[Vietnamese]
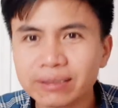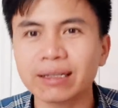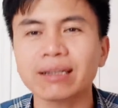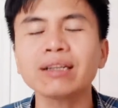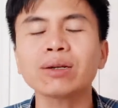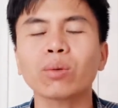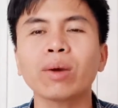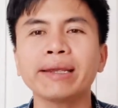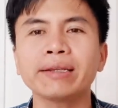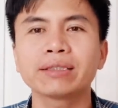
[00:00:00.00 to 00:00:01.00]
chắn
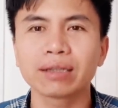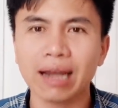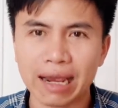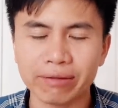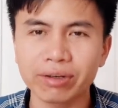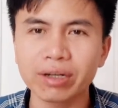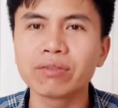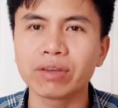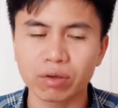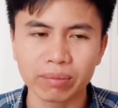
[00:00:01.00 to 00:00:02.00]
quay trở lại với
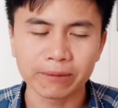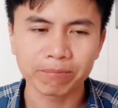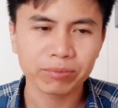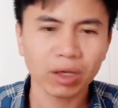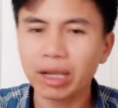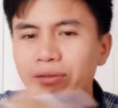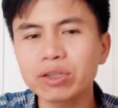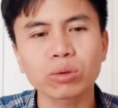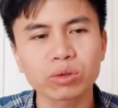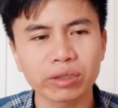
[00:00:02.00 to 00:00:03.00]
đơn vị của mình tôi lấy ví
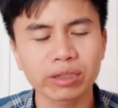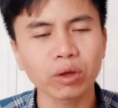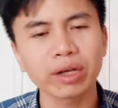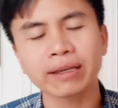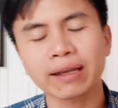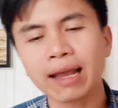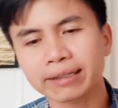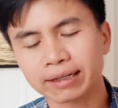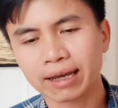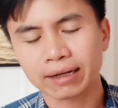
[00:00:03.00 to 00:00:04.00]
dụ chuyện tôi đi thái
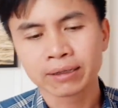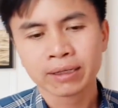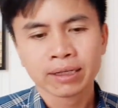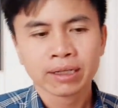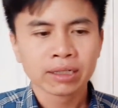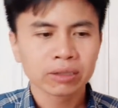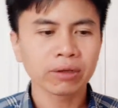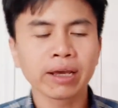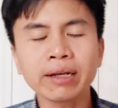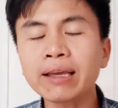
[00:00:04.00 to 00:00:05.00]
lan chẳng hạn
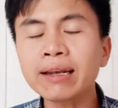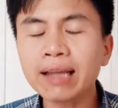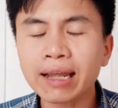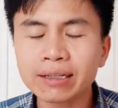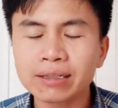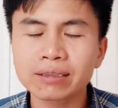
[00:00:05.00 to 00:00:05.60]
tôi đến thái lan